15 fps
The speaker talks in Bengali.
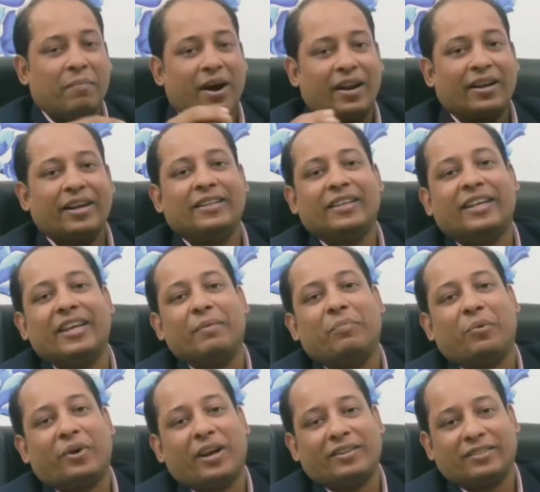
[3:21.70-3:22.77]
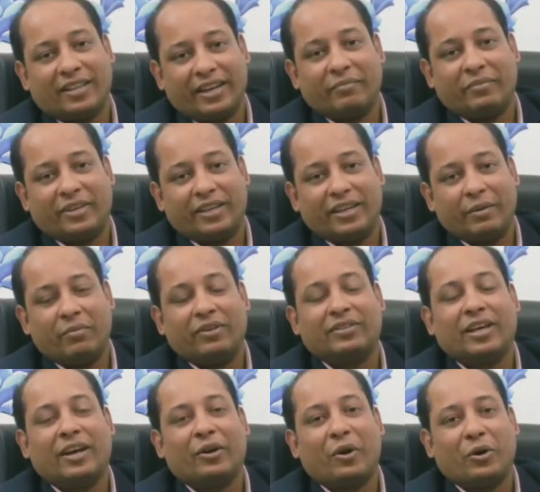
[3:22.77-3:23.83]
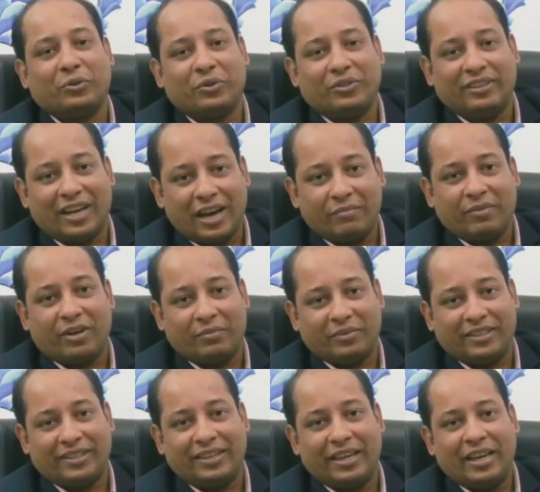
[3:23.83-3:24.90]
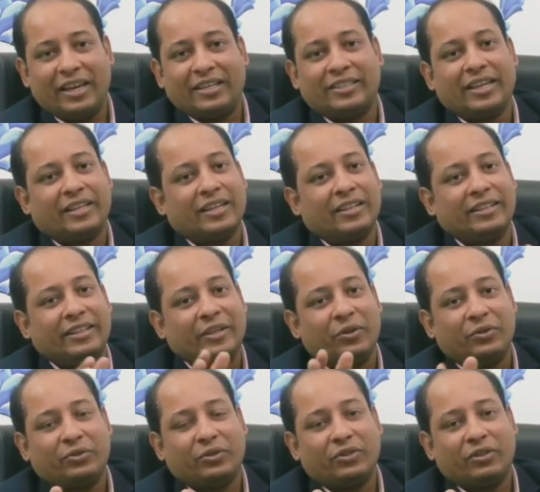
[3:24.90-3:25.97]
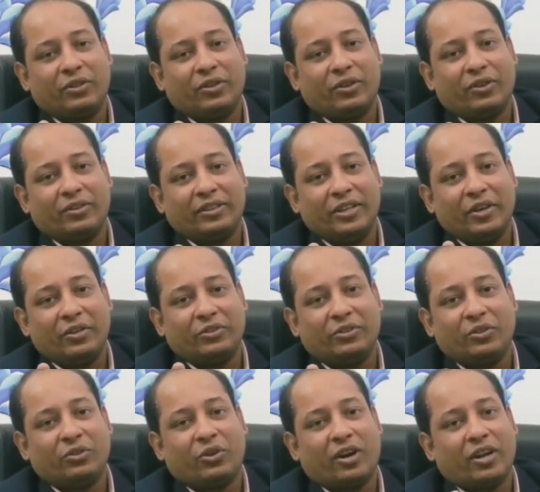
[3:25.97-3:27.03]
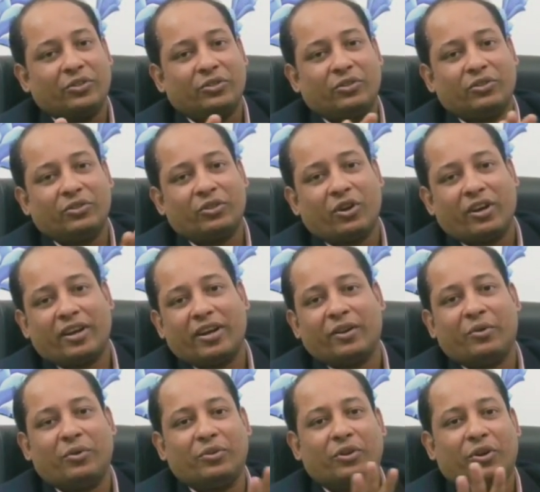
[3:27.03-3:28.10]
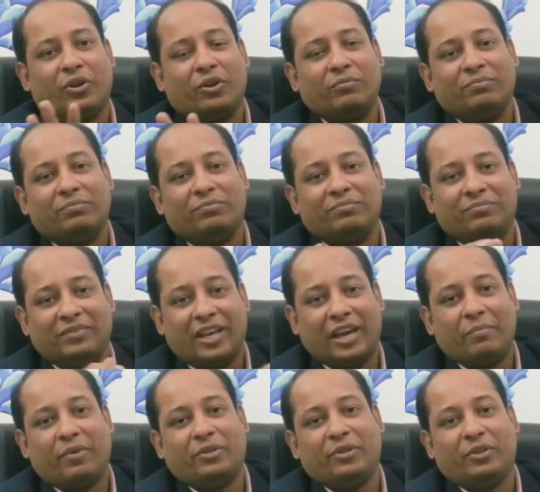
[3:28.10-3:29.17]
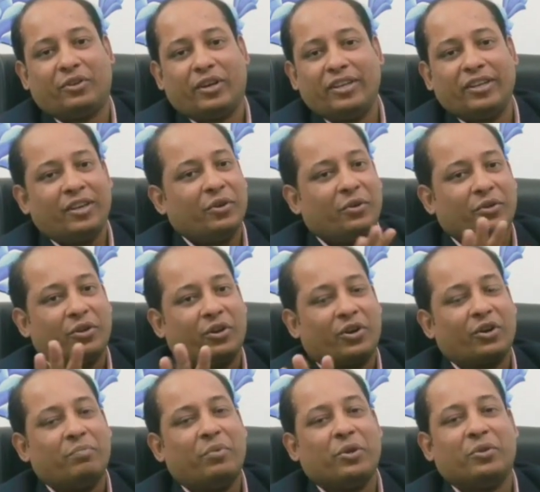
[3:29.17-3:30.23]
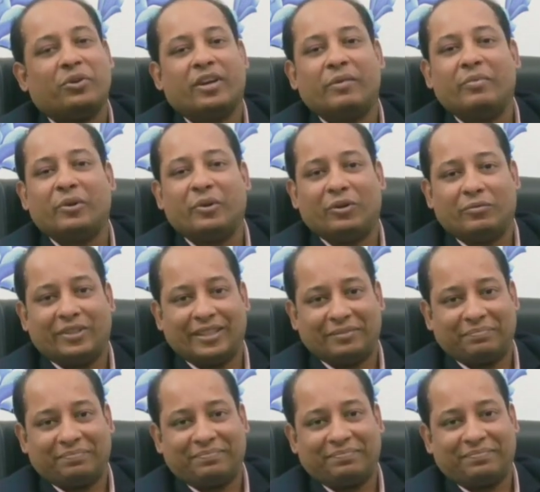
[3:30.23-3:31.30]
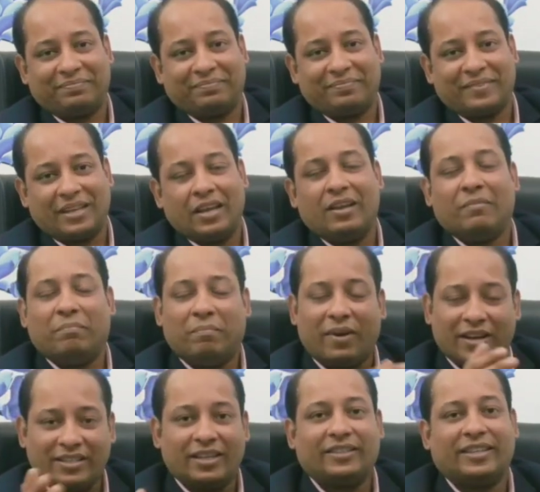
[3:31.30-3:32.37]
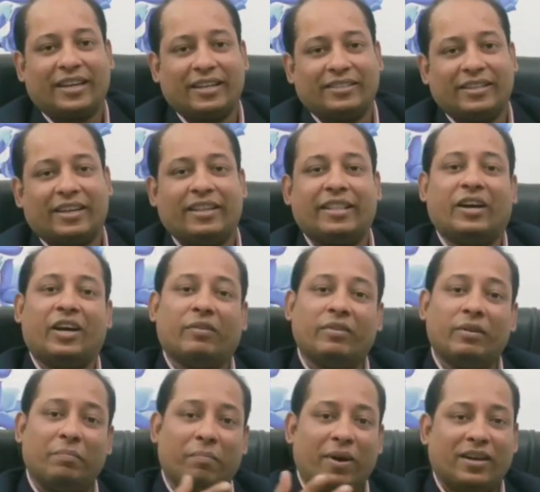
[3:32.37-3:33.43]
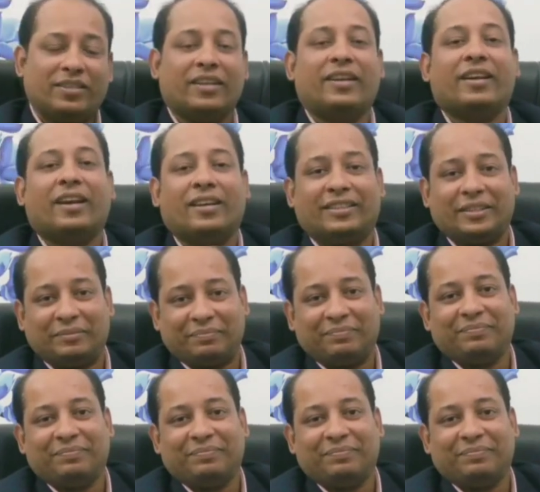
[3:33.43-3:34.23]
মার্কেটে কি প্রোডাক্ট থাকবে এবং তার কত দাম হবে সেটা নিয়ন্ত্রণ নিয়ন্ত্রণ করার জন্য সরকার কোনো রকম দায়বদ্ধ নয় কোনো রকম পদক্ষেপও করবে না বাজারটাকে ছেড়ে দেওয়া হবে বাজারের হাতে